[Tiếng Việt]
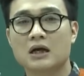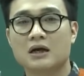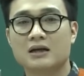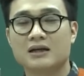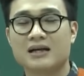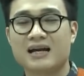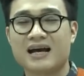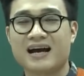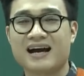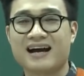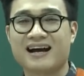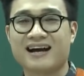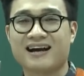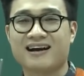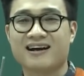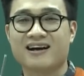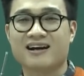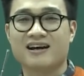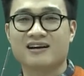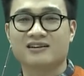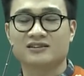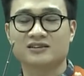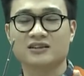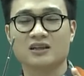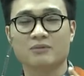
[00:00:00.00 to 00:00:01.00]
là
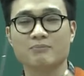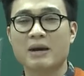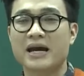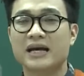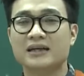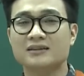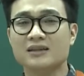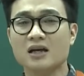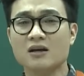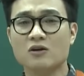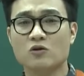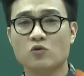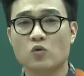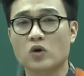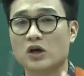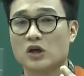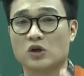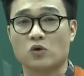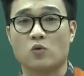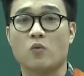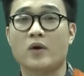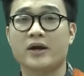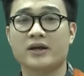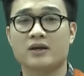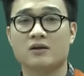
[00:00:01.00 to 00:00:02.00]
sự bế tắc
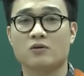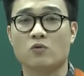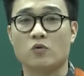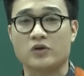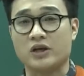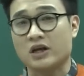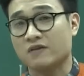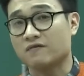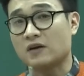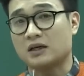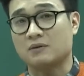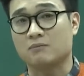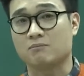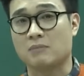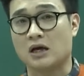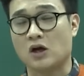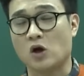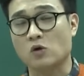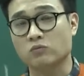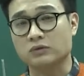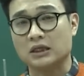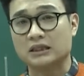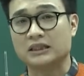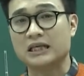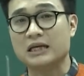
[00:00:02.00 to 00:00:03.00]
quẩn quanh của nhân vật mà
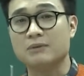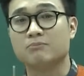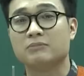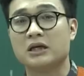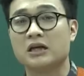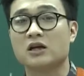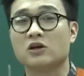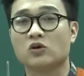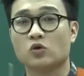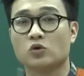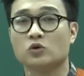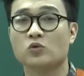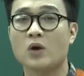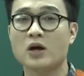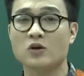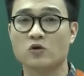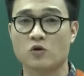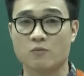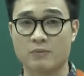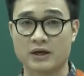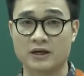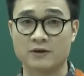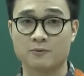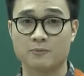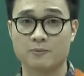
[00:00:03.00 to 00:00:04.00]
không thể tìm thấy được lối thoát
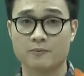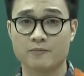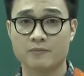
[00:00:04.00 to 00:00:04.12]
của mình.